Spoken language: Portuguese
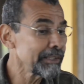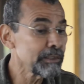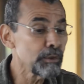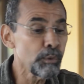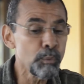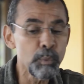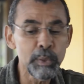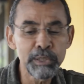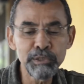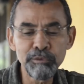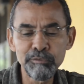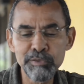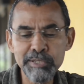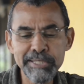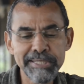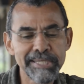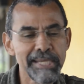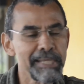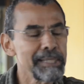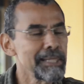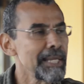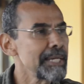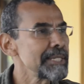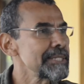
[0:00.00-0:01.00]
que quando
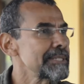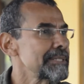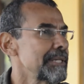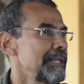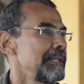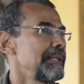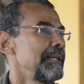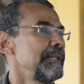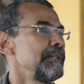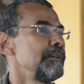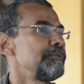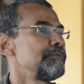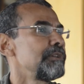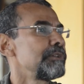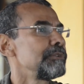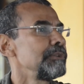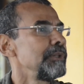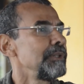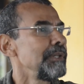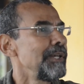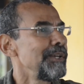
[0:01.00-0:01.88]
você lança livro,